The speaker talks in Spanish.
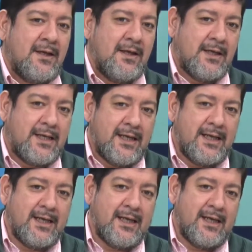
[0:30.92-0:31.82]

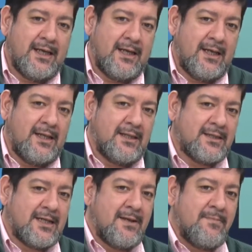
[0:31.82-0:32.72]
que eh,
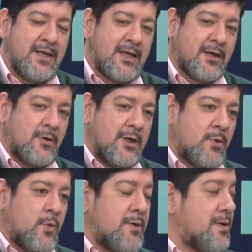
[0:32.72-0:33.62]
entre el miércoles,
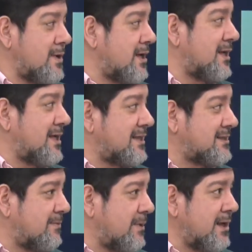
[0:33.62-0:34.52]
jueves y viernes de esta
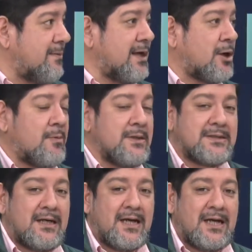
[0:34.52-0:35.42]
semana iban a
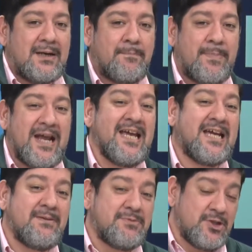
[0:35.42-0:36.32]
comenzar las
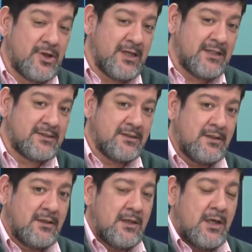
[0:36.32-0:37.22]
preinscripciones
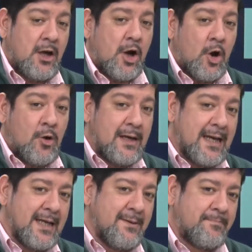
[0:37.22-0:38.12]

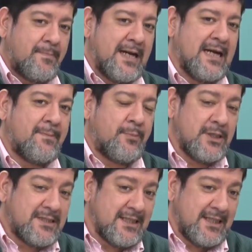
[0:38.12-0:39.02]
online para la
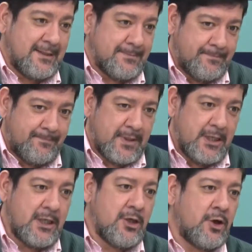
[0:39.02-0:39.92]
policía.
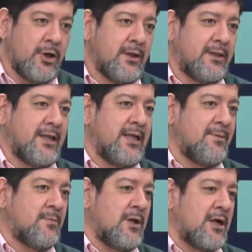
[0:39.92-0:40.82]
Y hoy
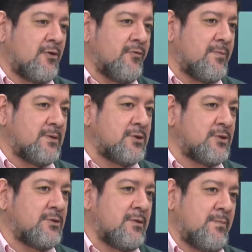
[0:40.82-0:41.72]
teníamos la
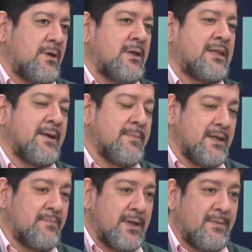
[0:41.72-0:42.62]
confirmación, también
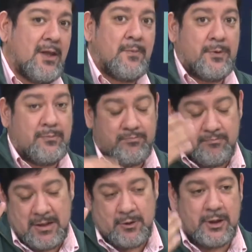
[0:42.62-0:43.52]
en privado, pero
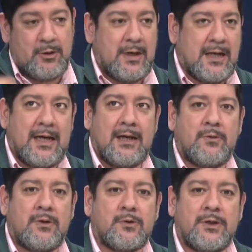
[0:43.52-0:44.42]
mejor que lo haga
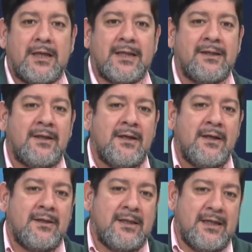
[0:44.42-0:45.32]
alguna autoridad
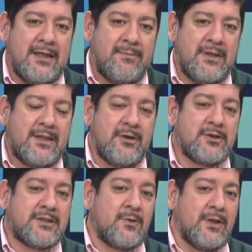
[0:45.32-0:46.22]
del Ministerio de
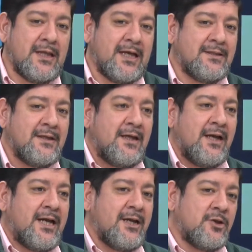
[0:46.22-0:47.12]
Seguridad,
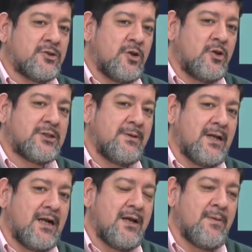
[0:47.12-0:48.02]
que no solo se va
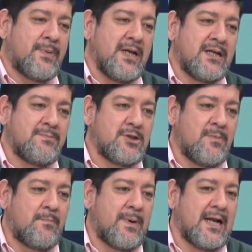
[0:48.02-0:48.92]
a dar la
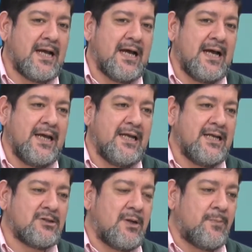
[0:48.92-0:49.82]
preinscripción para
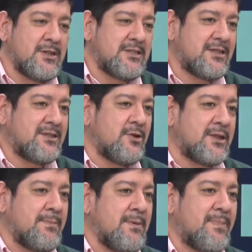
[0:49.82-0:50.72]
ingreso a la policía, sino
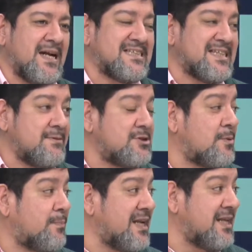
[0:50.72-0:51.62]
también para el
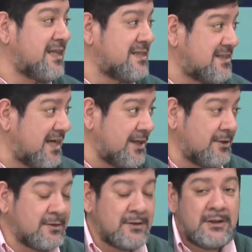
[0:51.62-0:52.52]
servicio
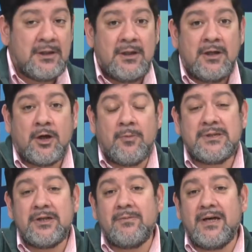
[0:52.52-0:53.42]
penitenciario.
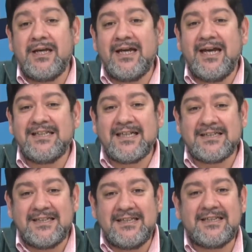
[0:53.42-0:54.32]
Comisario Ibañez, ¿es
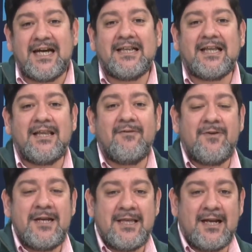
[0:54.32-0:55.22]
así? ¿Ya está
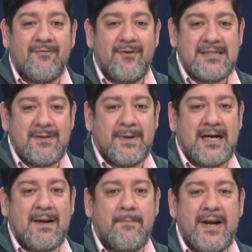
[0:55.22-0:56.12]
definida la fecha para
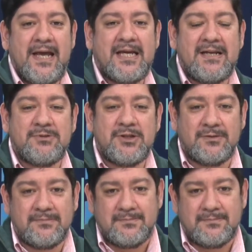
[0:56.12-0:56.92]
la preinscripción?